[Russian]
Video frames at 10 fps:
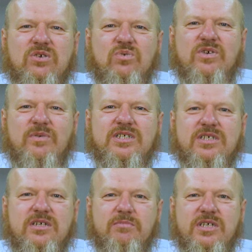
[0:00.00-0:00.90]
здоровье
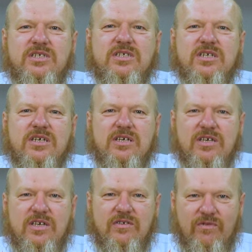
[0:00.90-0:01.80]
ваших близких
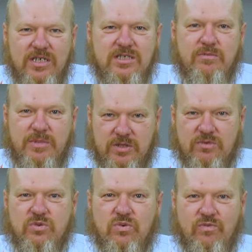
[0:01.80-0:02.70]
и вас, прежде
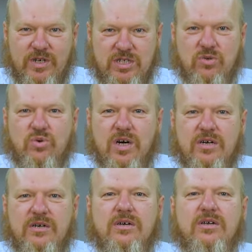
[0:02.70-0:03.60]
всего, в ваших руках.